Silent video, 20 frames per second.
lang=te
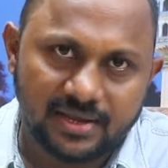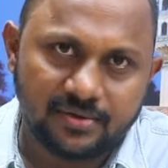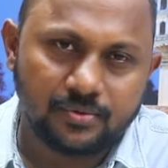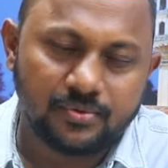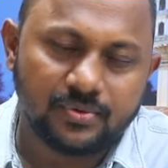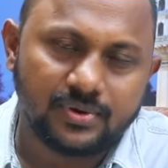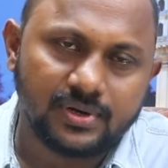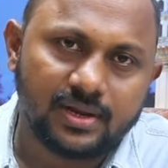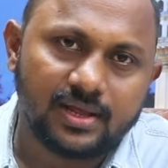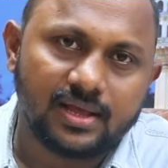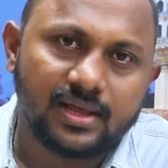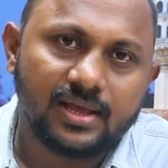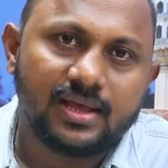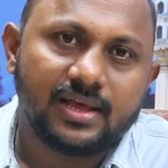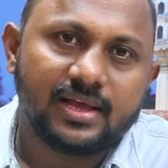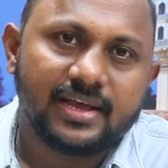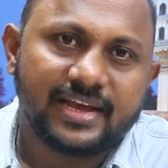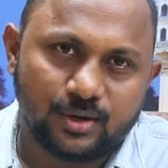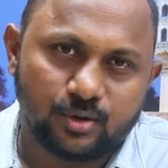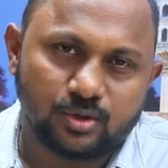ఎవరివన్
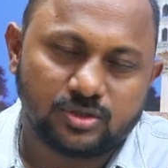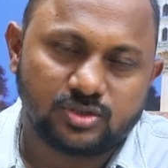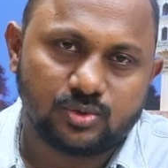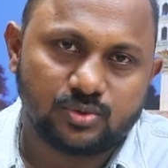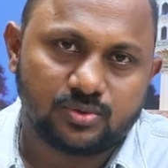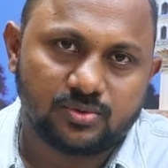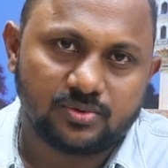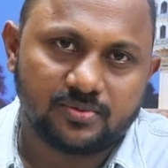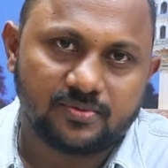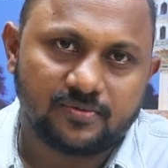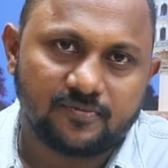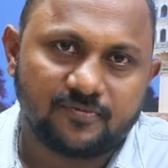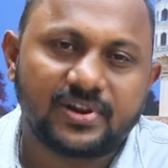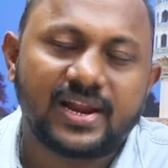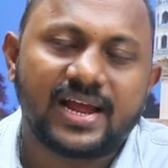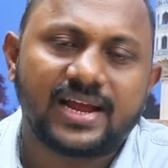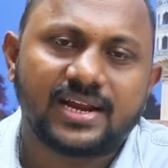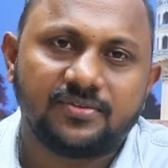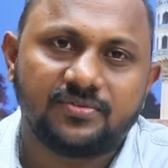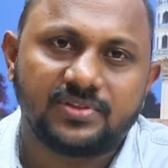ఈరోజు
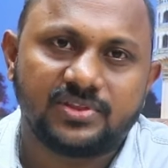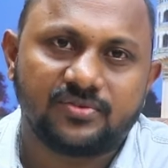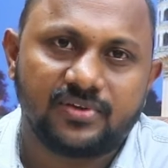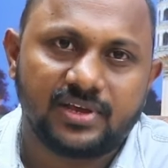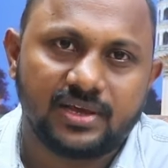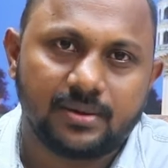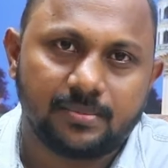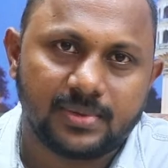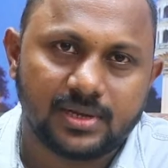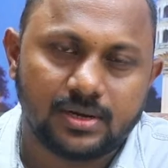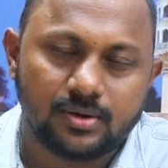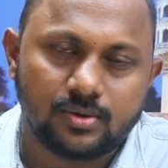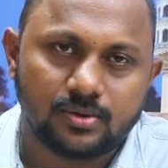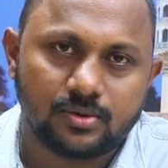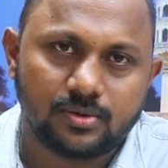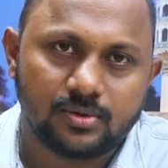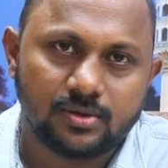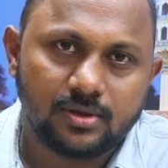ఫ్రాంక్లీ విత్ విఎంఆర్లో